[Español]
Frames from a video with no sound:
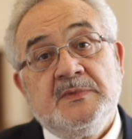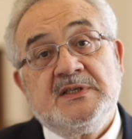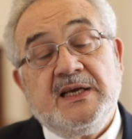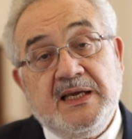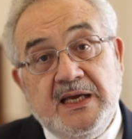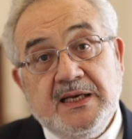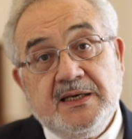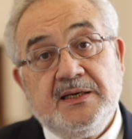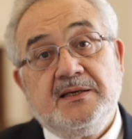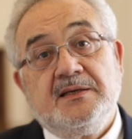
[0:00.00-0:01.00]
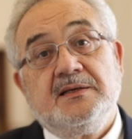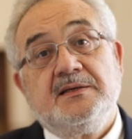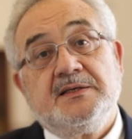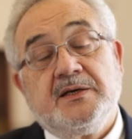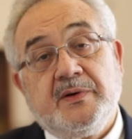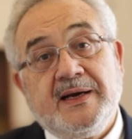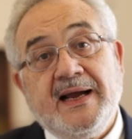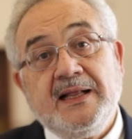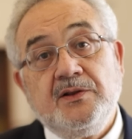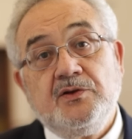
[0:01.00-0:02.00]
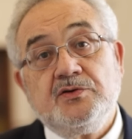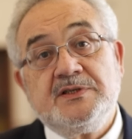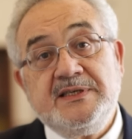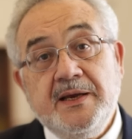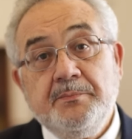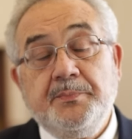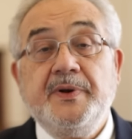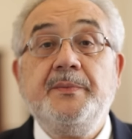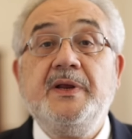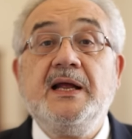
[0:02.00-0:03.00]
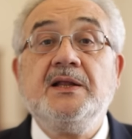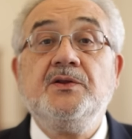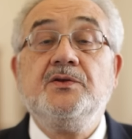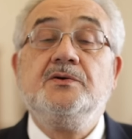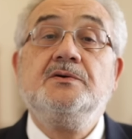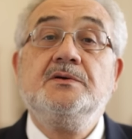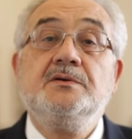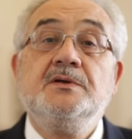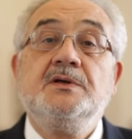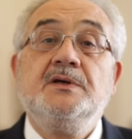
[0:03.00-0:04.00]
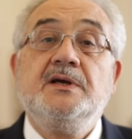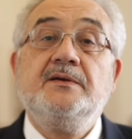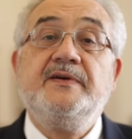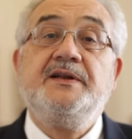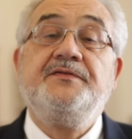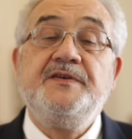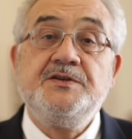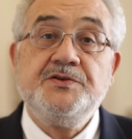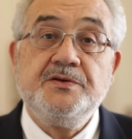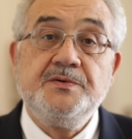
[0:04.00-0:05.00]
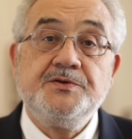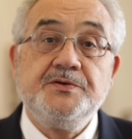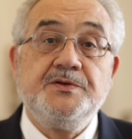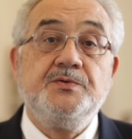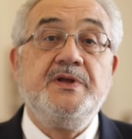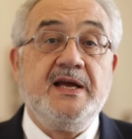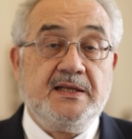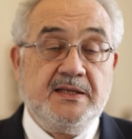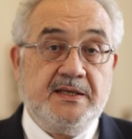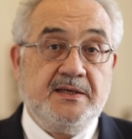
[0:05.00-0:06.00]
seguir trabajando, siempre mirando el beneficio de nuestros estudiantes.